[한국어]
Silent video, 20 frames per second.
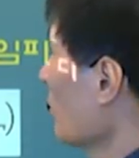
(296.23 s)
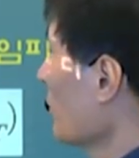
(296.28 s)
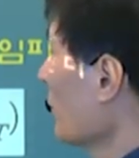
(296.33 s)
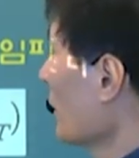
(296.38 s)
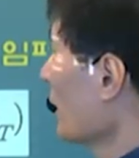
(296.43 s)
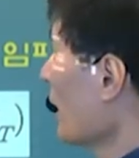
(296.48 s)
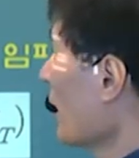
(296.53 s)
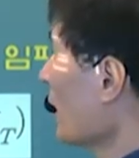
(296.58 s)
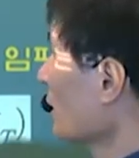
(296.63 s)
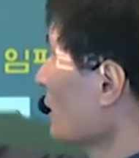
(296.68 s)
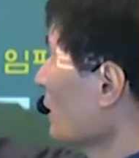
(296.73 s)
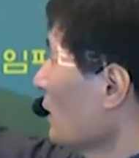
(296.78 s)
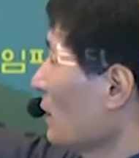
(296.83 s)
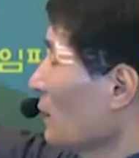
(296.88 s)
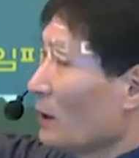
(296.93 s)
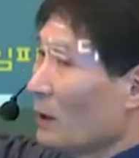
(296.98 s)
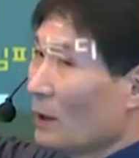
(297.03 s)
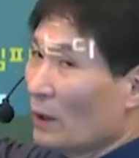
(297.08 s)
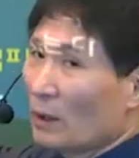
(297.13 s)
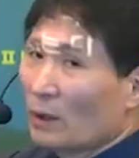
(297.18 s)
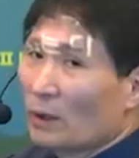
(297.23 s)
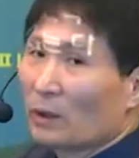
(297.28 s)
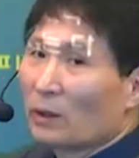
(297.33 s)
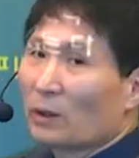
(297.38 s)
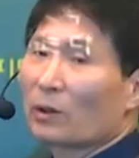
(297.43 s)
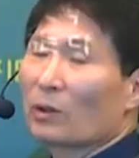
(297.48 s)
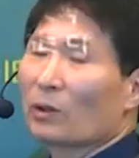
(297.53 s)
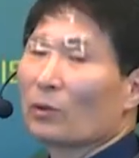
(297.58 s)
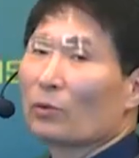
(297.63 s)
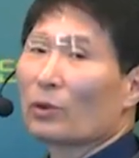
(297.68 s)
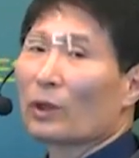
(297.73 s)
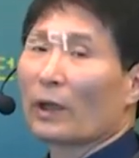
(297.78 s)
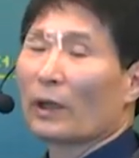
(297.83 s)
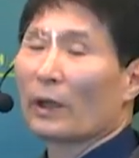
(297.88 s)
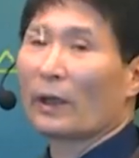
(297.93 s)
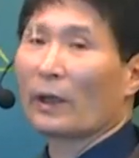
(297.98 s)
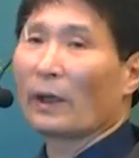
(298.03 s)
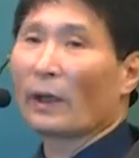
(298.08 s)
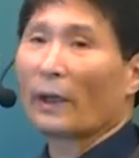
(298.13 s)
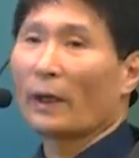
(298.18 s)
변압기인
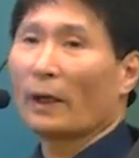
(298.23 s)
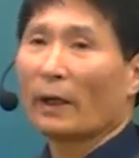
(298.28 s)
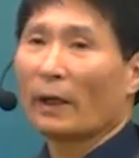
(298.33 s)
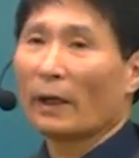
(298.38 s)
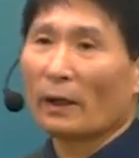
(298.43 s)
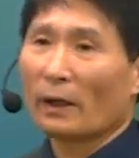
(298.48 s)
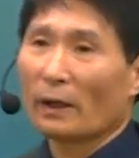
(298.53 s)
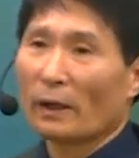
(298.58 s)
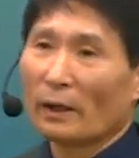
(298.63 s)
경우에